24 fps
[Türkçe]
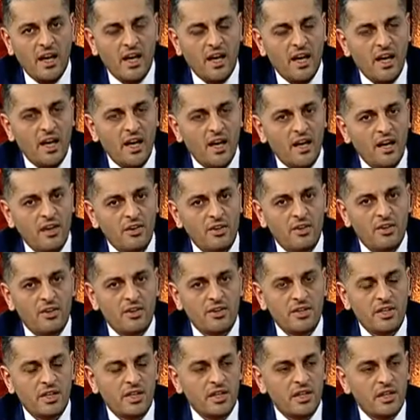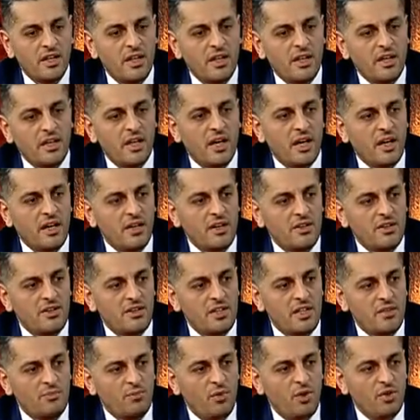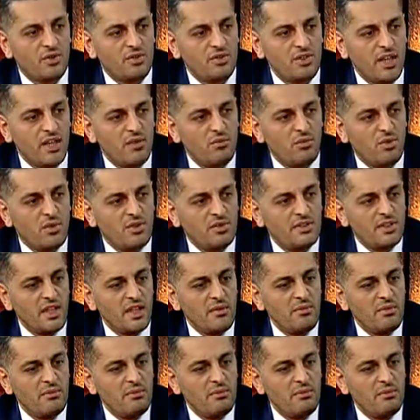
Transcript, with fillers: e, ne olacak? Yarın işte bonzayı monzayı